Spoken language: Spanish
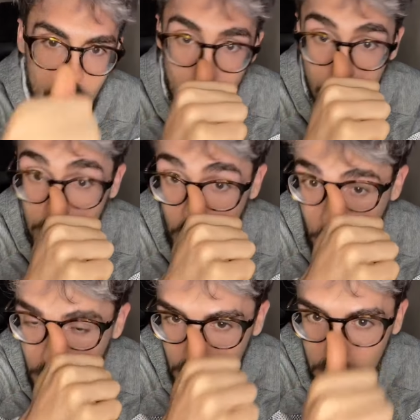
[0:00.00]
Pues
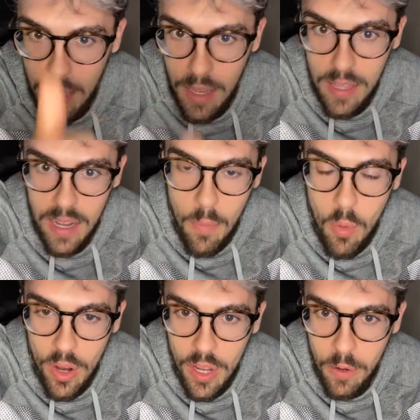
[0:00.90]
seguramente estaría
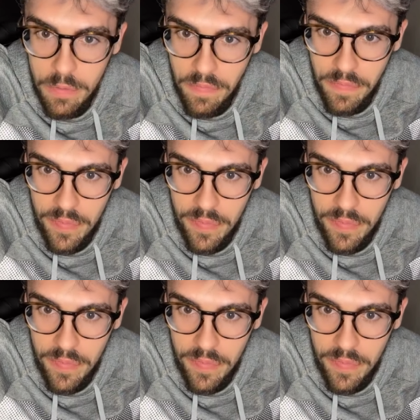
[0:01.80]
muy rico.